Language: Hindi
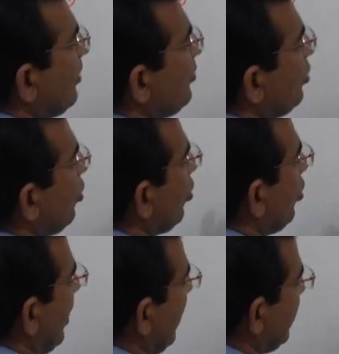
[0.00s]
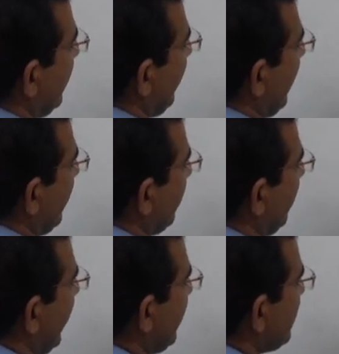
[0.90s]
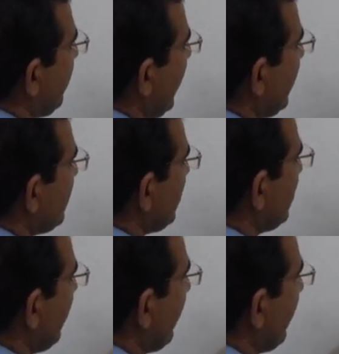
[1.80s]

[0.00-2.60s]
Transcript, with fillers: हम दो को कर लेते हैं पहले माइनस पाँच